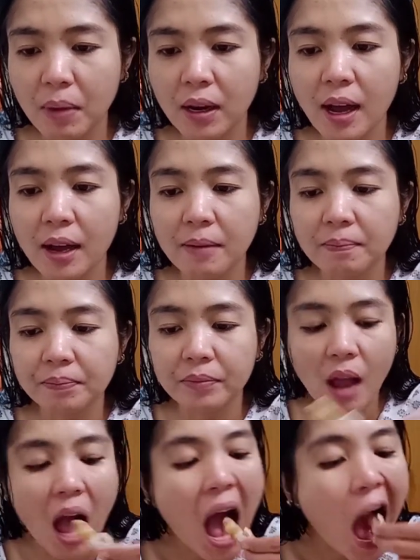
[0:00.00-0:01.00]
pagkain.
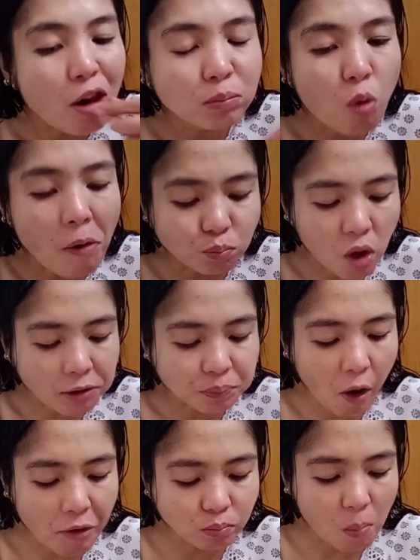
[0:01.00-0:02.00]

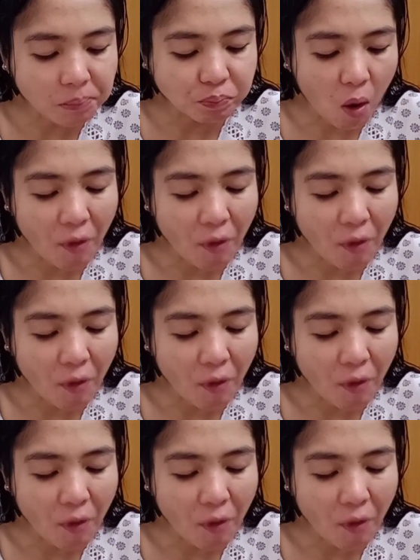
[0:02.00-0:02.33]
Mmm.